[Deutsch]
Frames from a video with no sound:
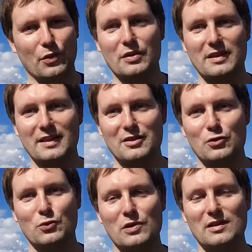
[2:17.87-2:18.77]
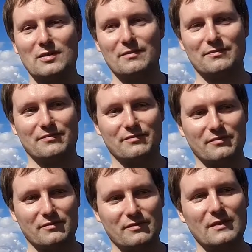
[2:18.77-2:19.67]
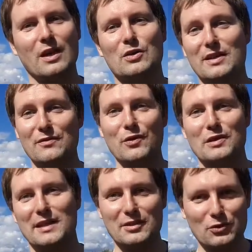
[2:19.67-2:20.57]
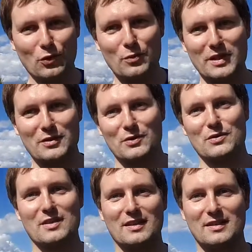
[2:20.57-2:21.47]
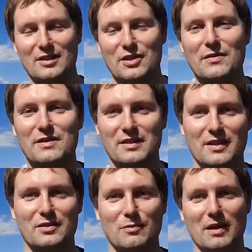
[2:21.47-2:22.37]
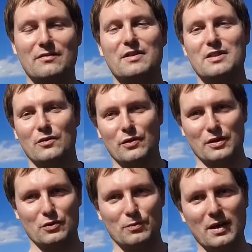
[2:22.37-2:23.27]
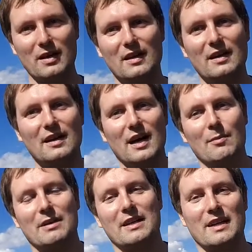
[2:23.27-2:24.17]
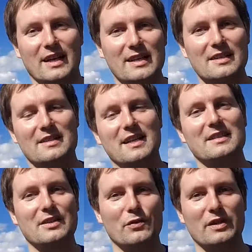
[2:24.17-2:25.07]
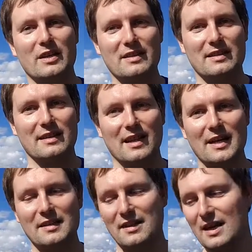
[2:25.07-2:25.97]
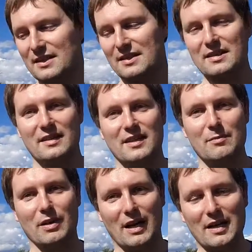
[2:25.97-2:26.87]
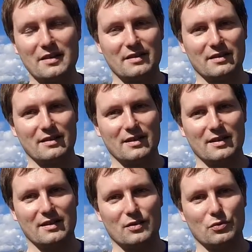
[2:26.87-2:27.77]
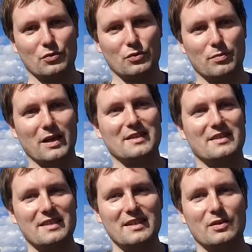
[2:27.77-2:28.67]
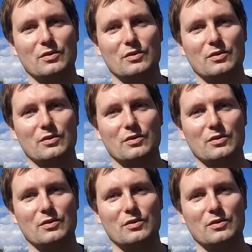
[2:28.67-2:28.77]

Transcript: Flüchtlingsstrudel, aus den Flüchtlingsstrom jetzt sozusagen eine Geschäftsidee zu machen, finde ich auch völlig super. Aber generell ist es halt nicht für jeden leicht, sich in den Bereichen zu platzieren.